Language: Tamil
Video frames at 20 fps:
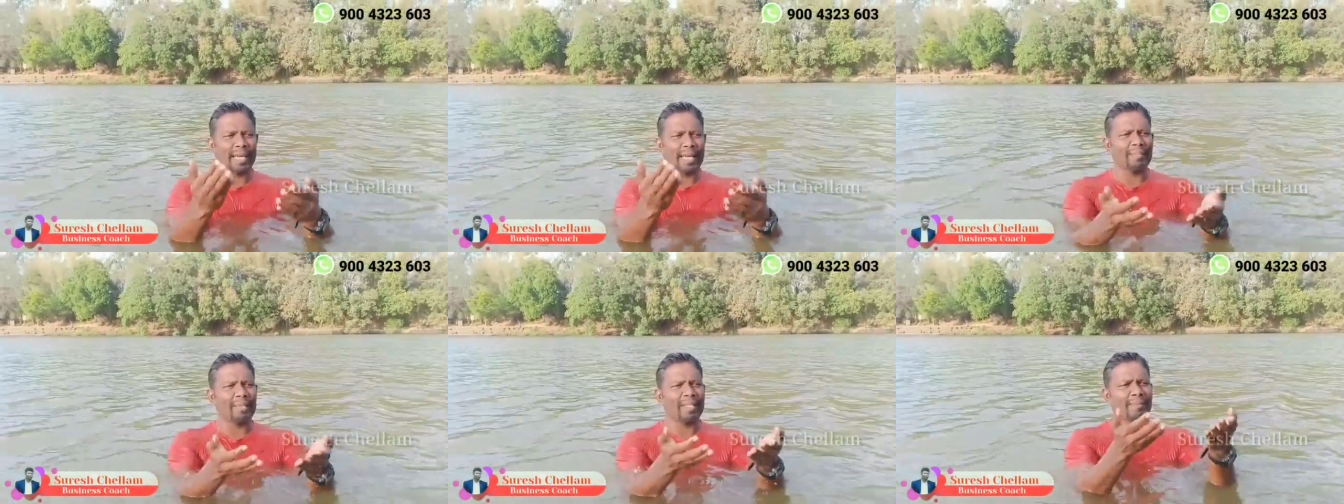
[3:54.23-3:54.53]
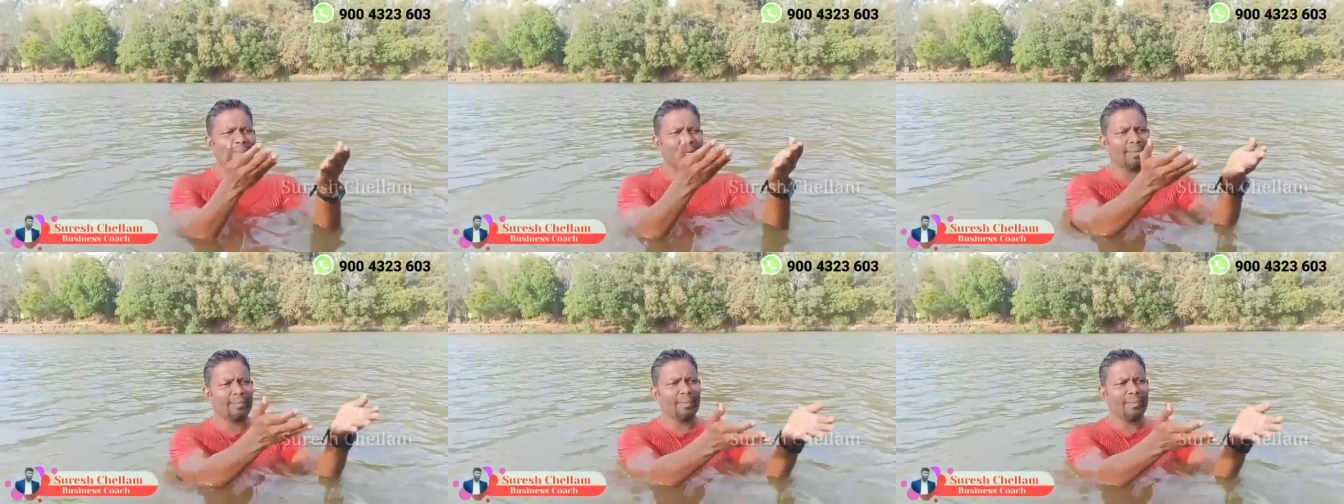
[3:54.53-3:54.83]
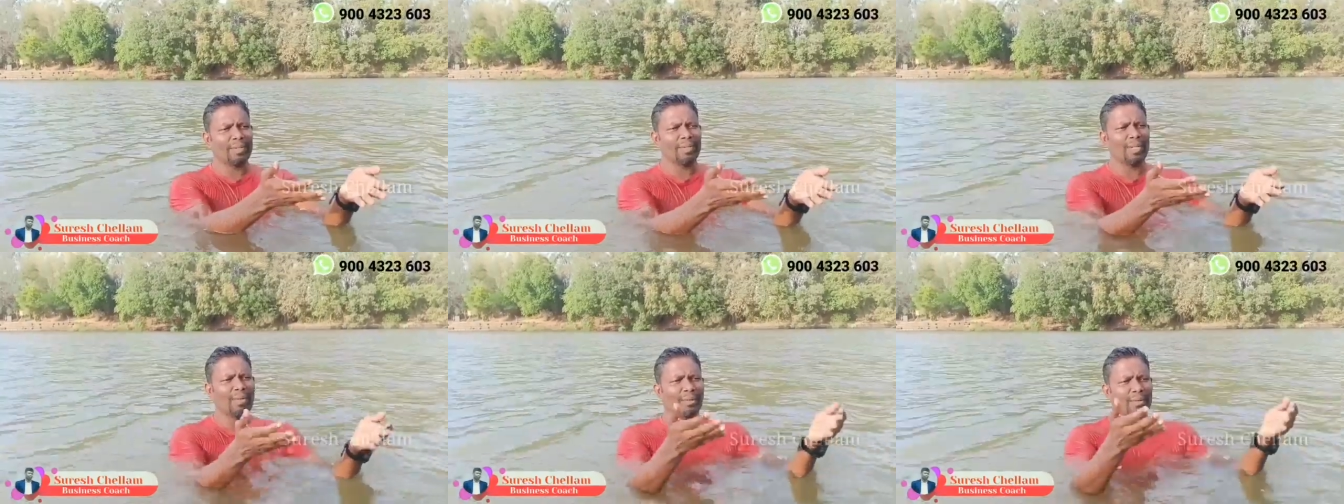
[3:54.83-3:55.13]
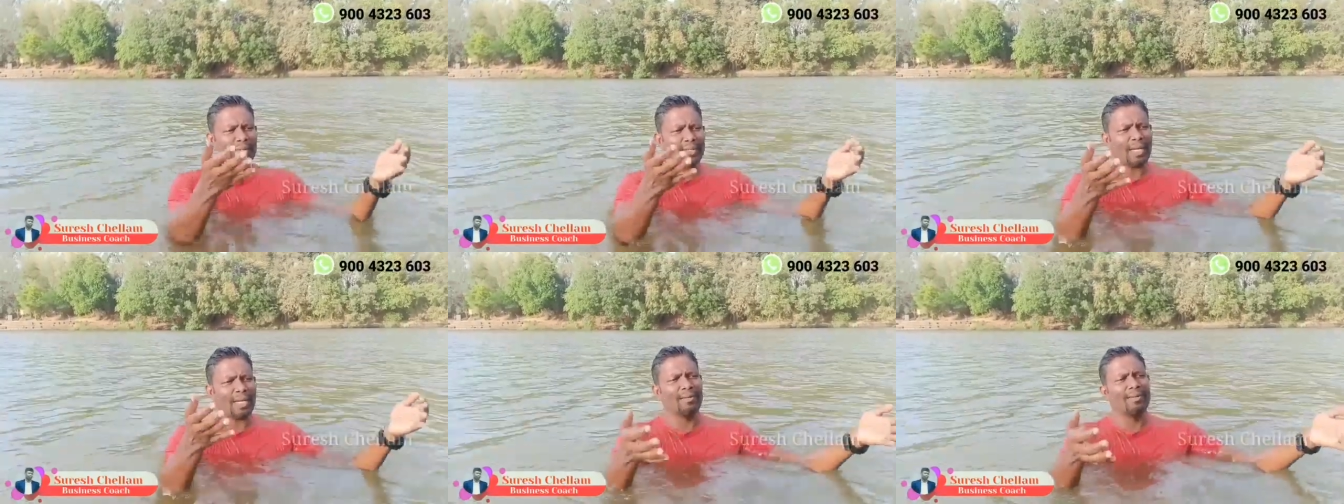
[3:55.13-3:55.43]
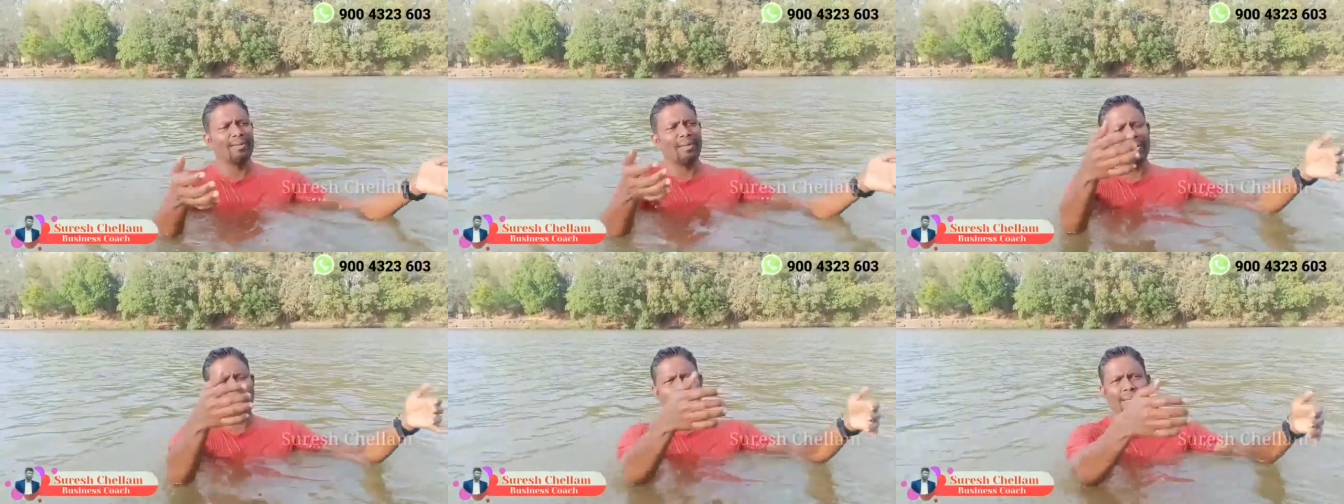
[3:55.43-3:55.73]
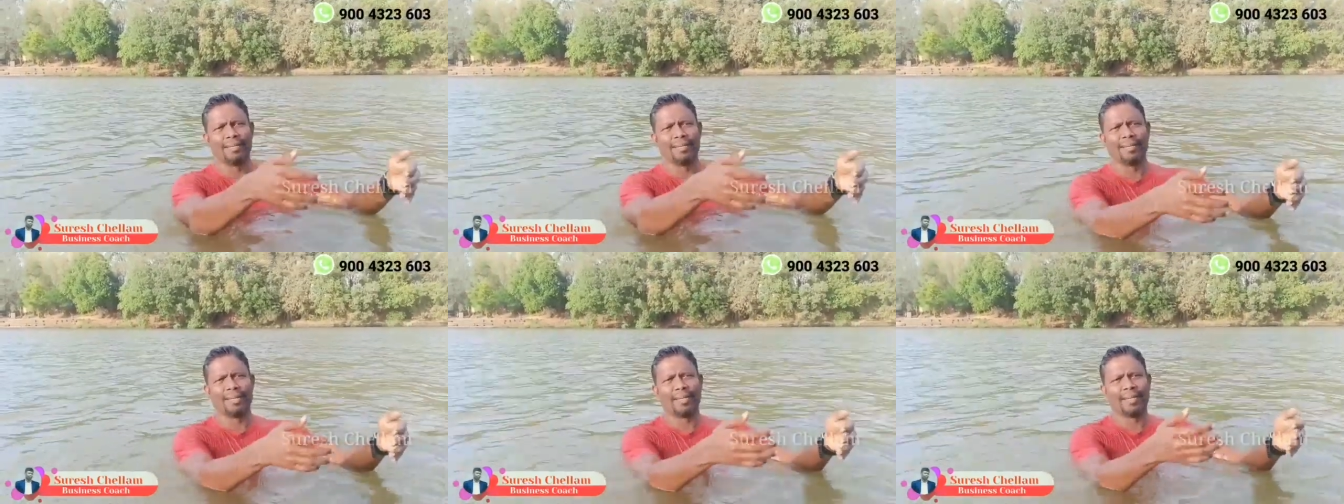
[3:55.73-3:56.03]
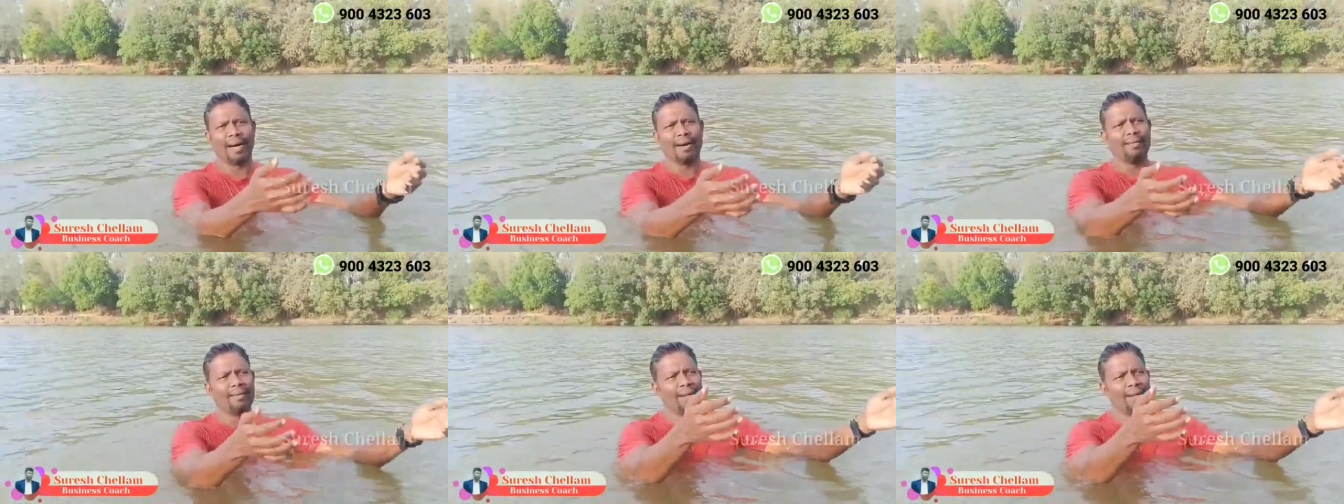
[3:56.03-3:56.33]
சம்மந்தம்லாம் ஒருத்தரை குடிச்சு அவருக்கு ரெண்டு
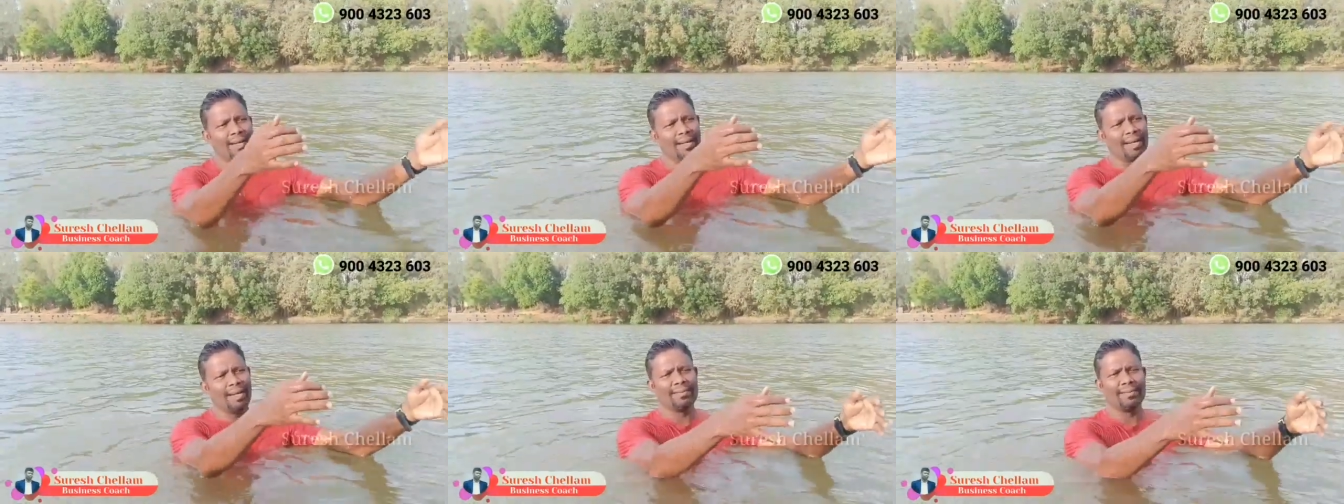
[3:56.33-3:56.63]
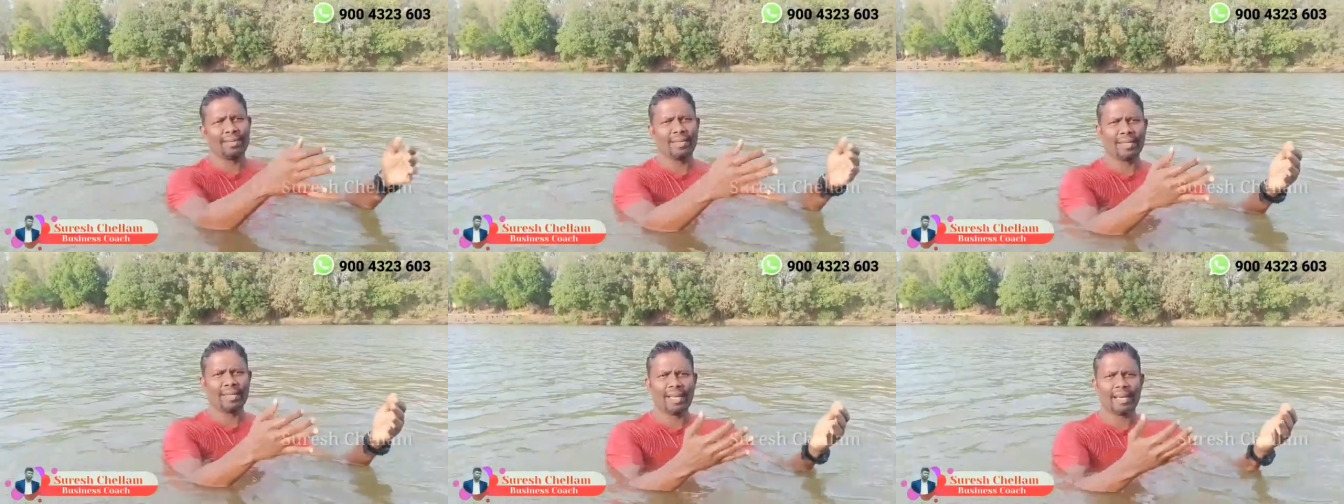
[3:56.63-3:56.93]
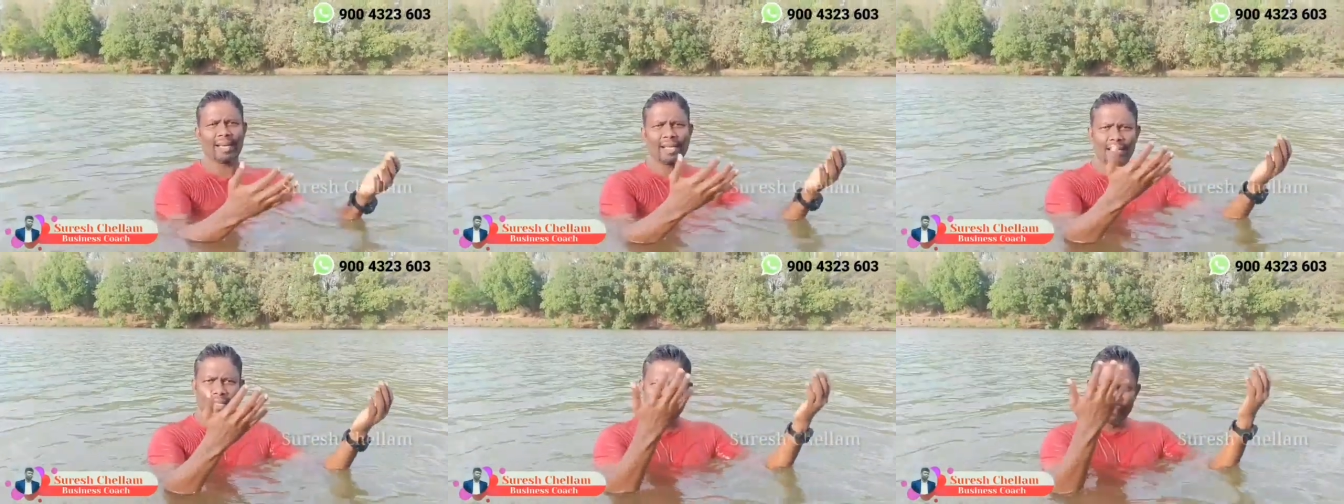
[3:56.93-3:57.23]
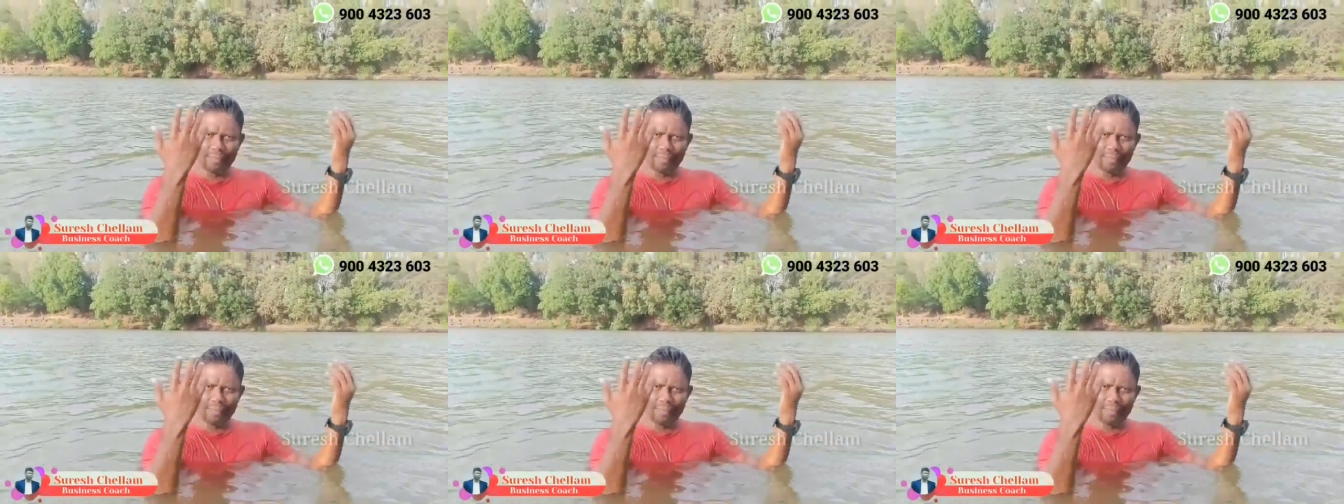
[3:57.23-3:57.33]
பேர் அவருக்கு ரெண்டு பேர் ஏன்னா